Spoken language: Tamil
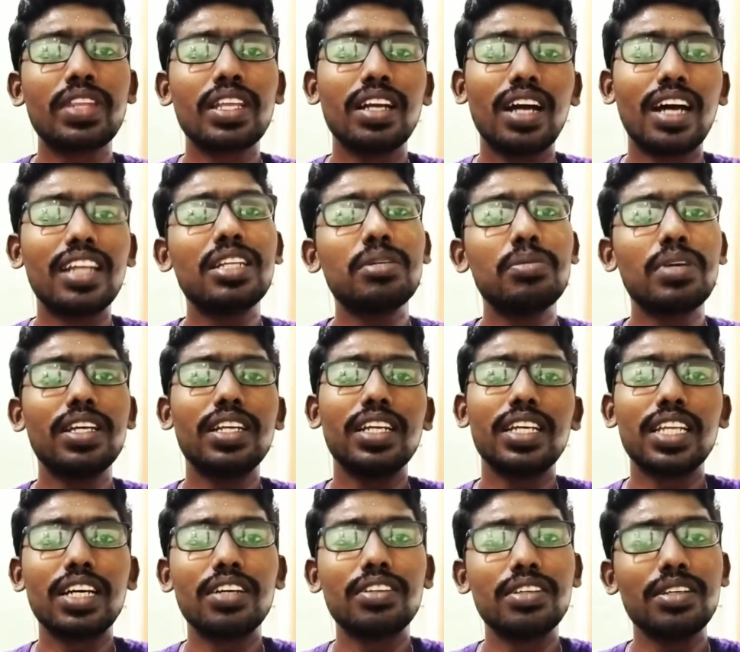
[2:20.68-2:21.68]
அந்த மாதிரி
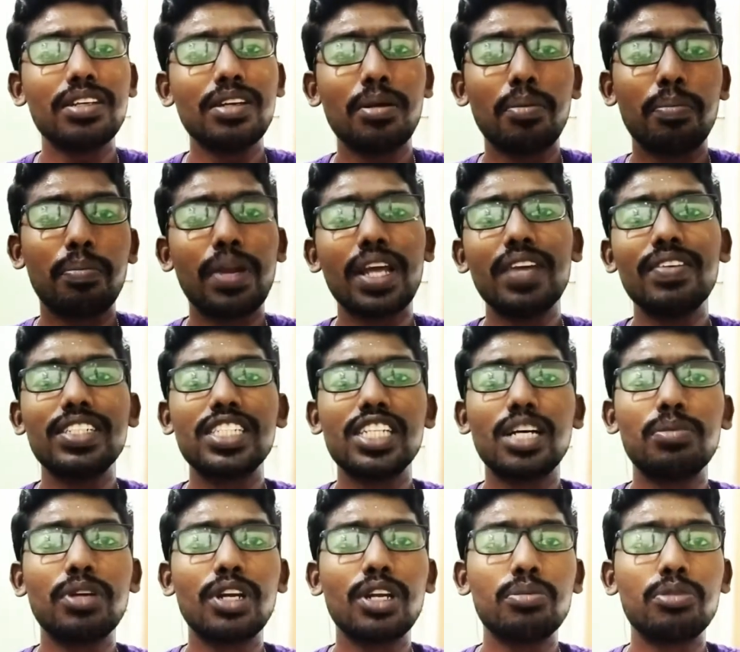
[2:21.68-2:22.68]
ஏதாவது ப்ரைவேட்
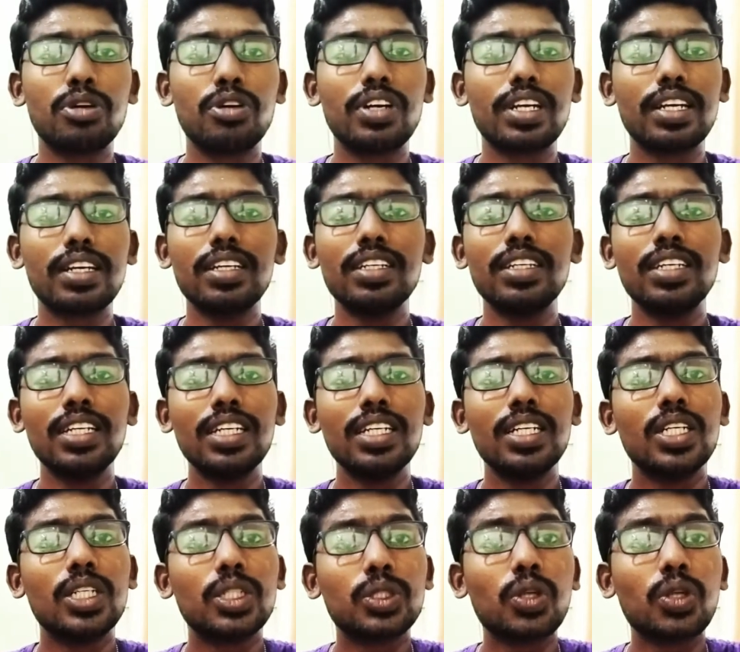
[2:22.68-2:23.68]
ஜாப்புகளுக்கு போவாங்க
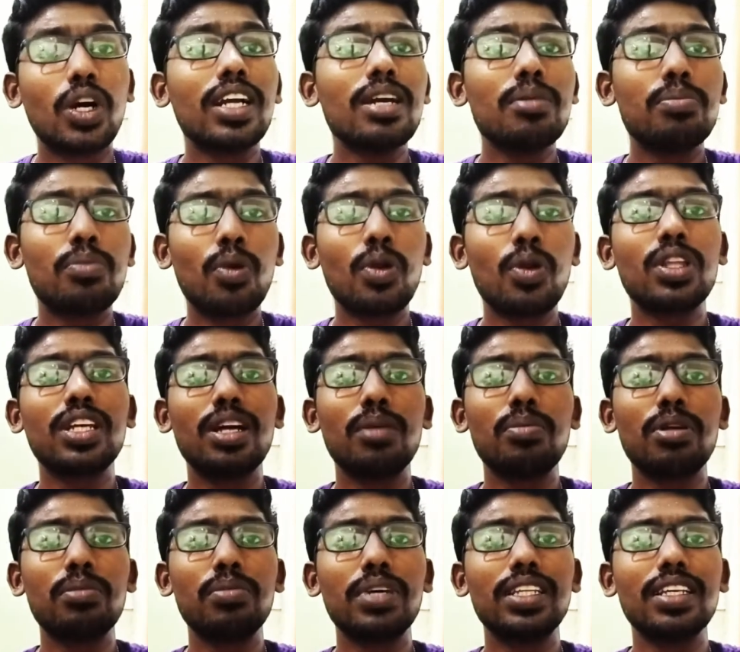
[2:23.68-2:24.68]
ஸோ அங்கே
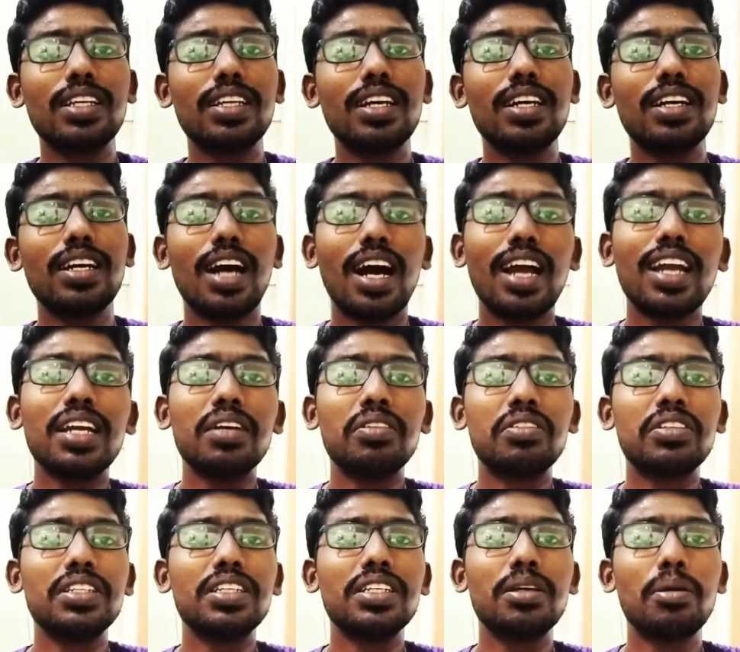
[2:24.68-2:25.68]
போனதுக்கப்புறம் பார்த்தீங்கன்னா அங்கே
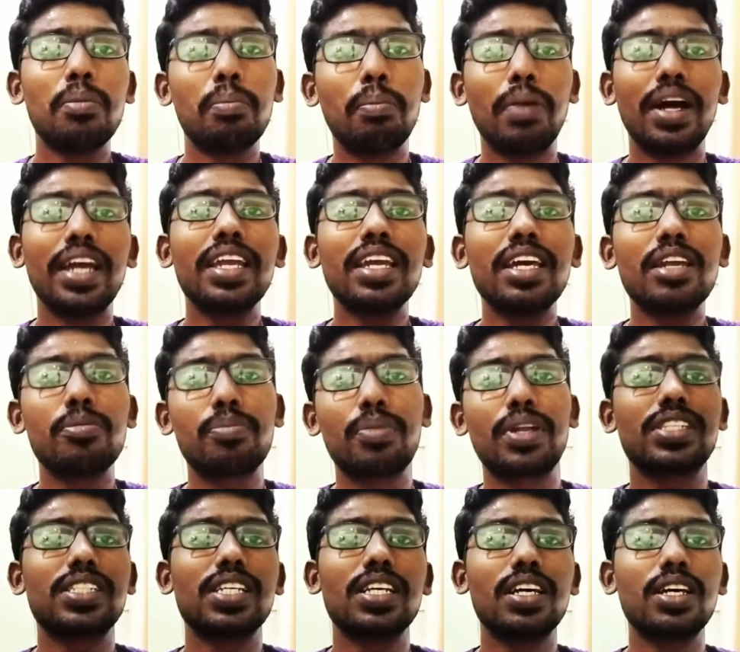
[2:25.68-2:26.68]
வந்து பயங்கர
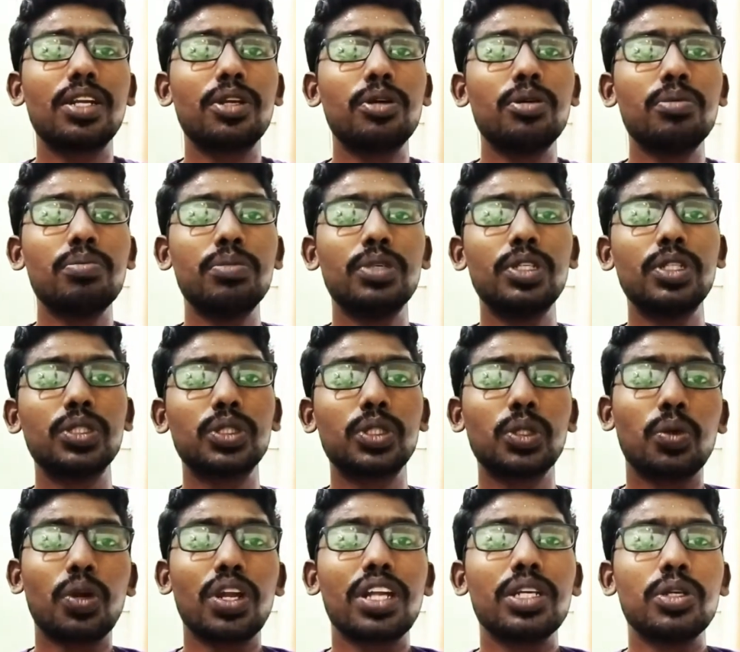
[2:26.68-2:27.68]
ப்ரெஷராக இருக்கும் ஸோ
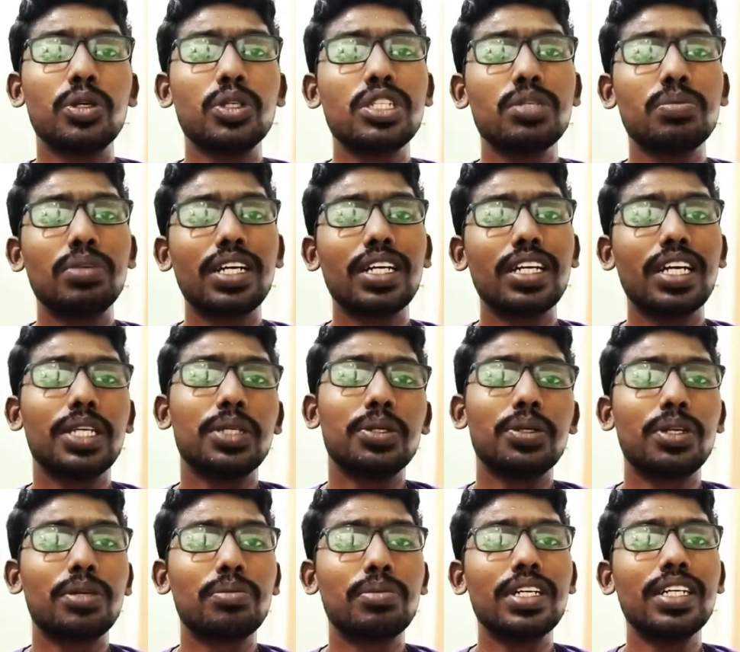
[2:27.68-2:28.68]
உடனே யோசிப்பாங்க ஐயோ
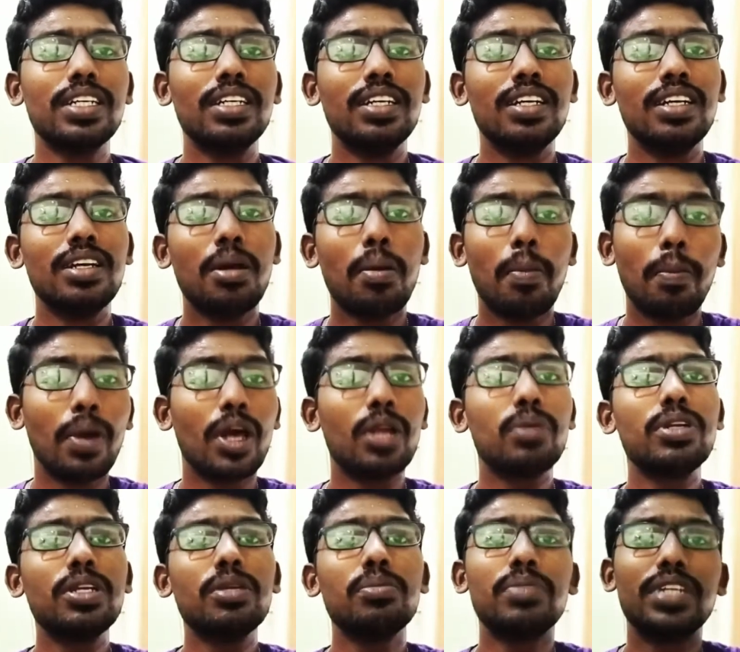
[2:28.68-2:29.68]
நம்ம
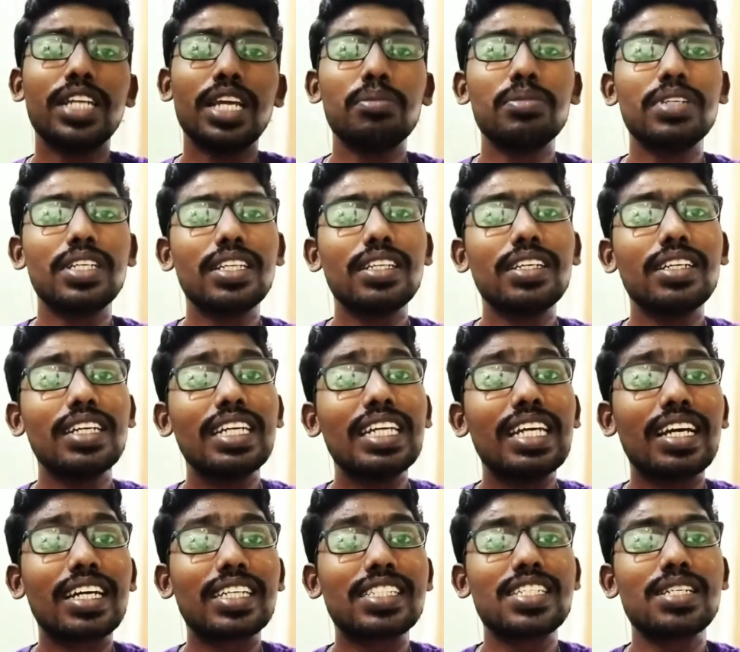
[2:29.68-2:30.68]
மறுபடியும் டிஎன்பி இது இங்கே
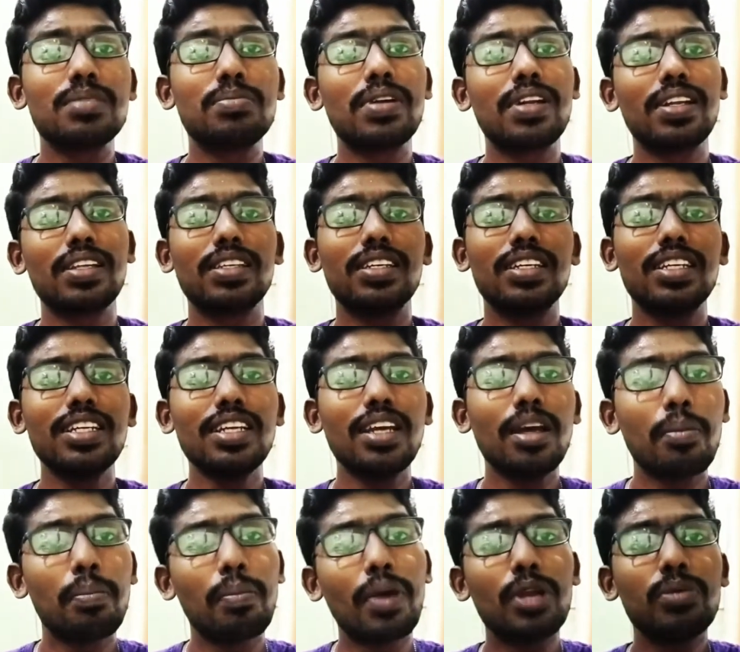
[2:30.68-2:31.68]
கஷ்டப்படுறதுக்கு
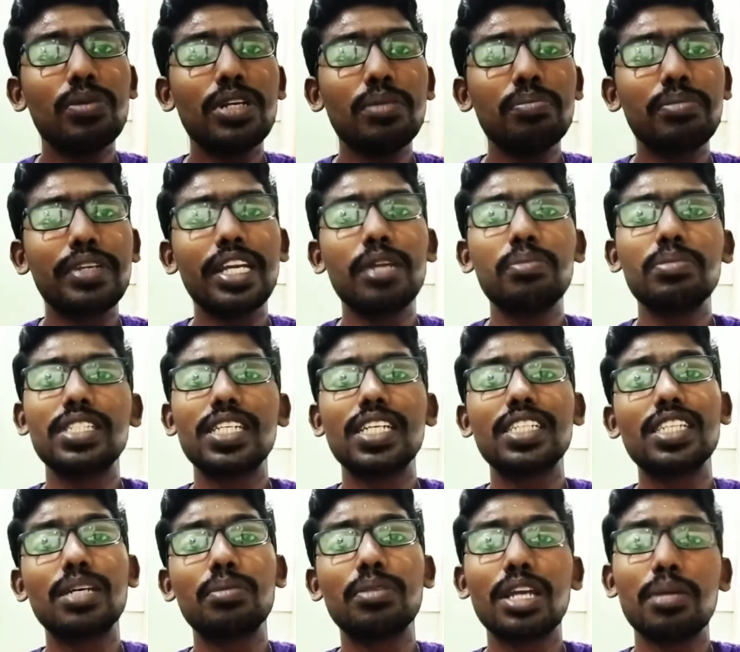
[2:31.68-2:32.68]
மறுபடியும் டிஎன்பிசி
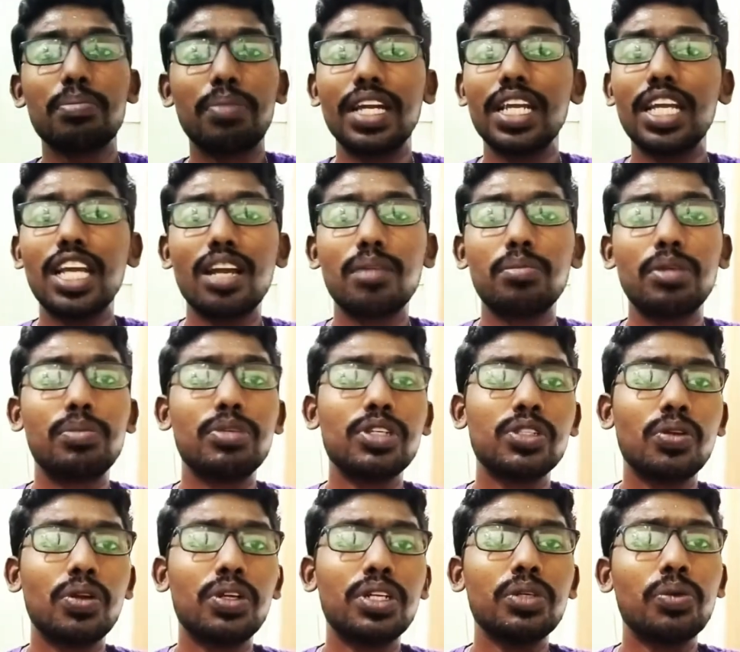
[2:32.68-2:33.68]
எக்ஸாமுக்கே படிக்கலாம் அப்படின்னு
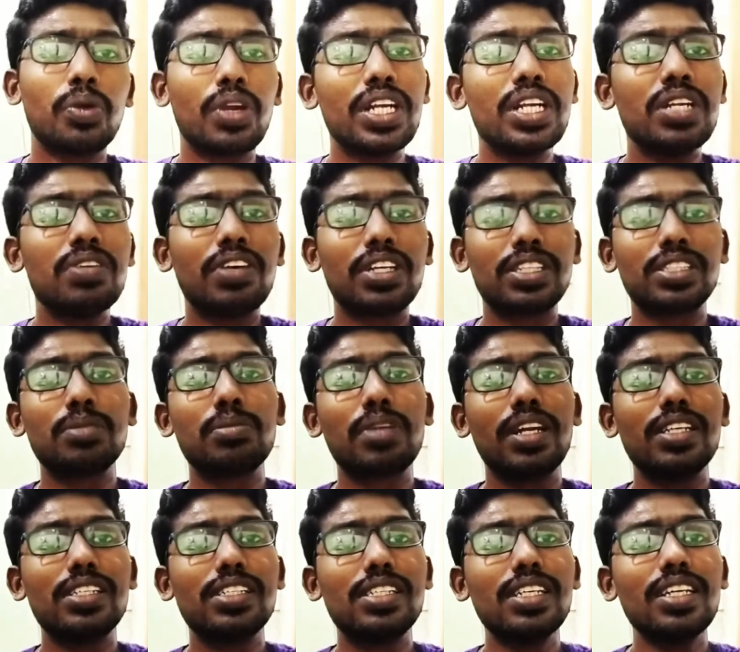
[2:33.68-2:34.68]
சொல்லிட்டு ஒரு ரெண்டு வருஷம்
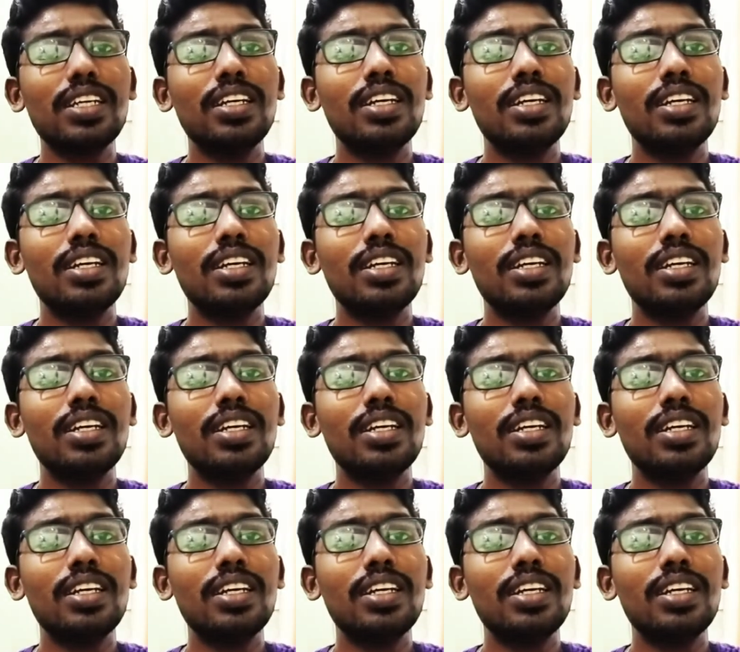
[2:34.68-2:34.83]
கழித்து